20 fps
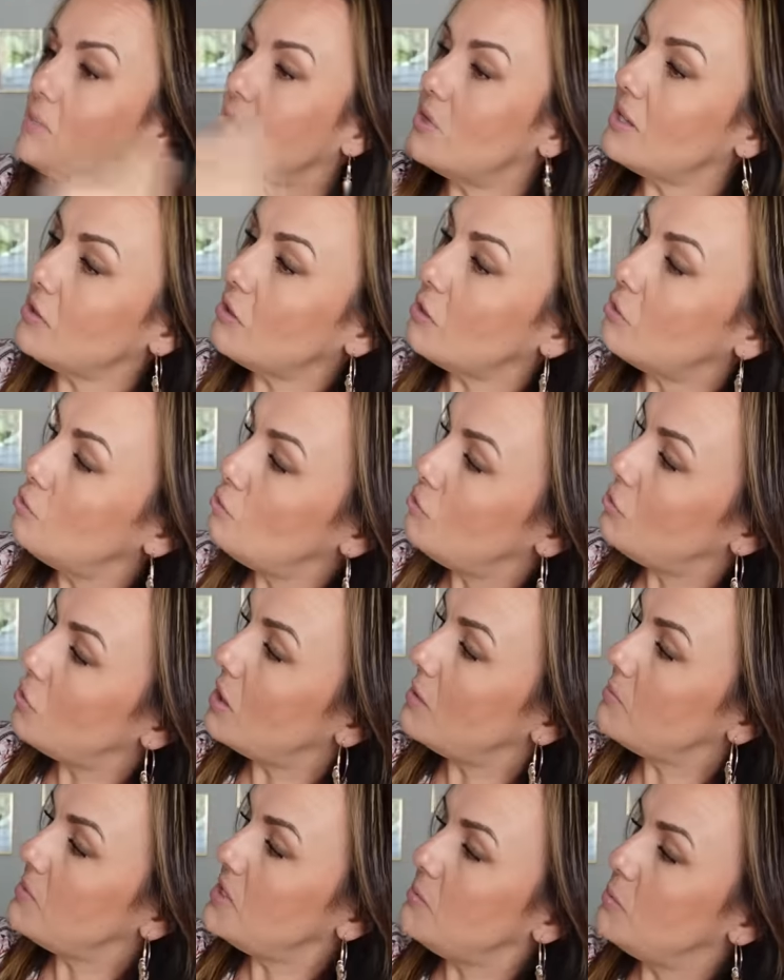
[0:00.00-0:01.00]
peut-être qu'en ouvrant
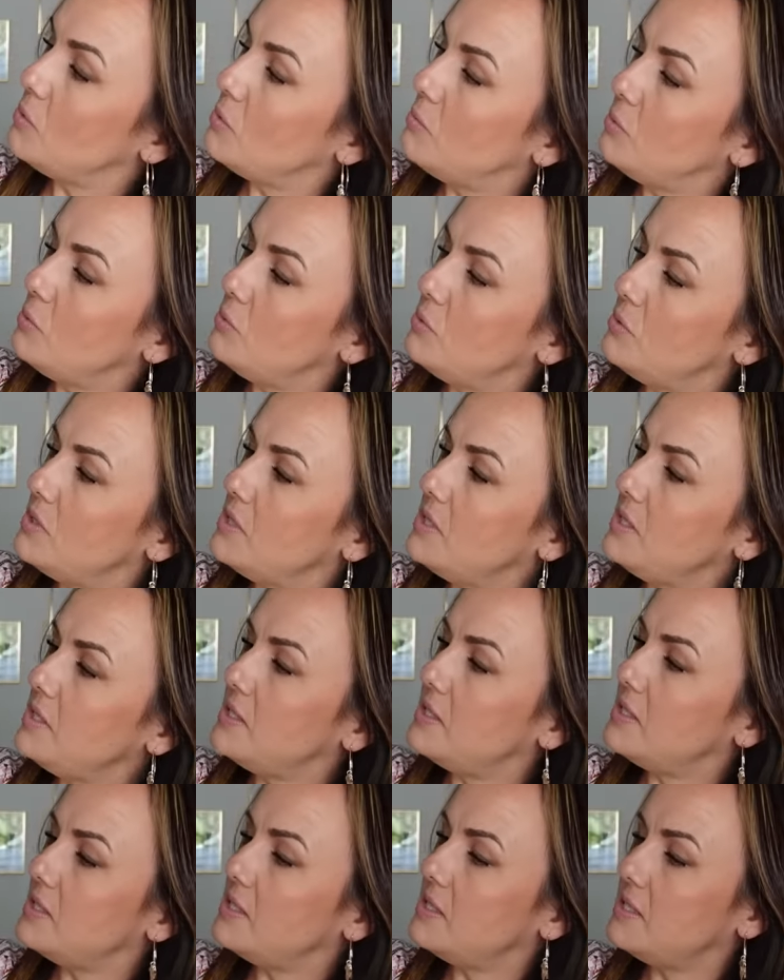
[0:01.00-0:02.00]
un petit peu plus
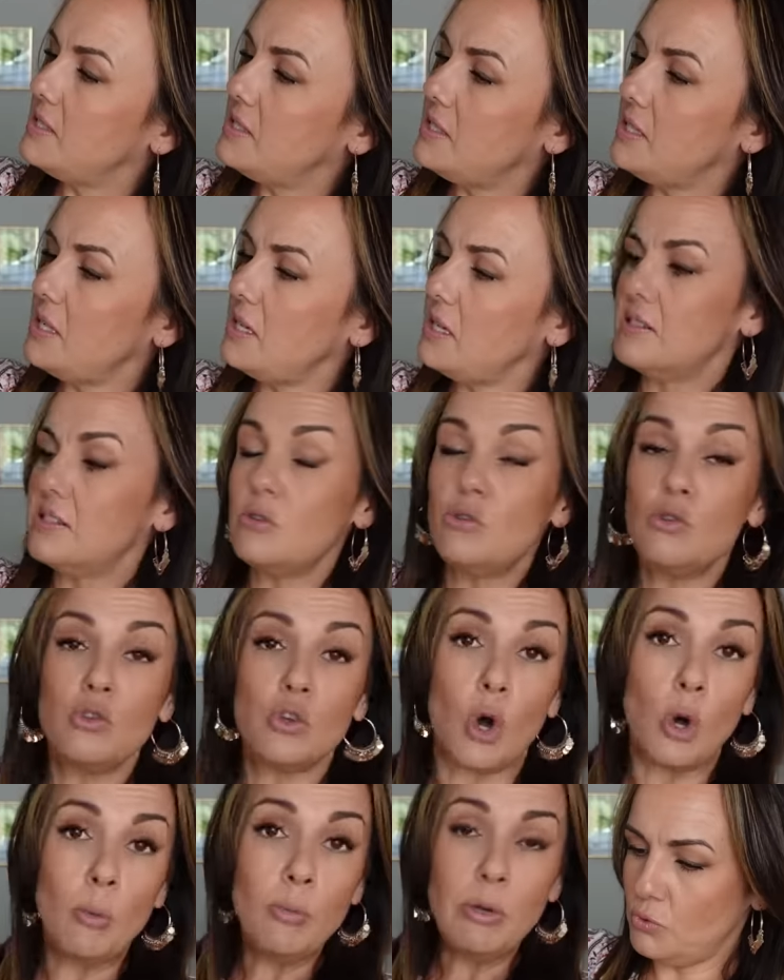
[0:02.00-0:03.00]
ici. C'est une
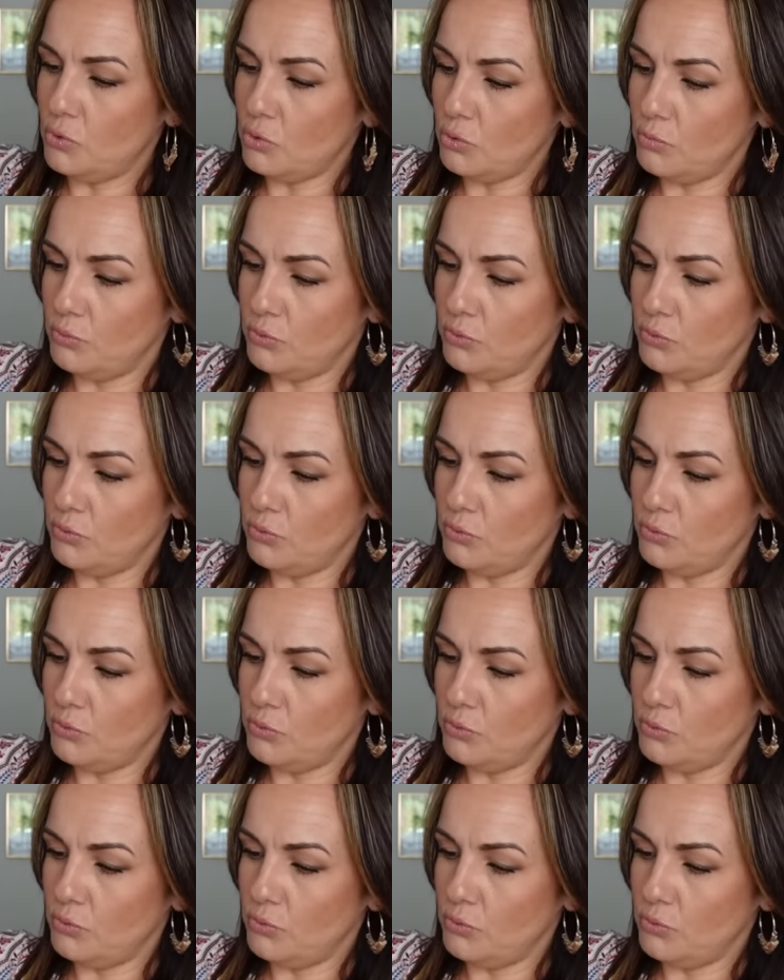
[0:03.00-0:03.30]
robe, toute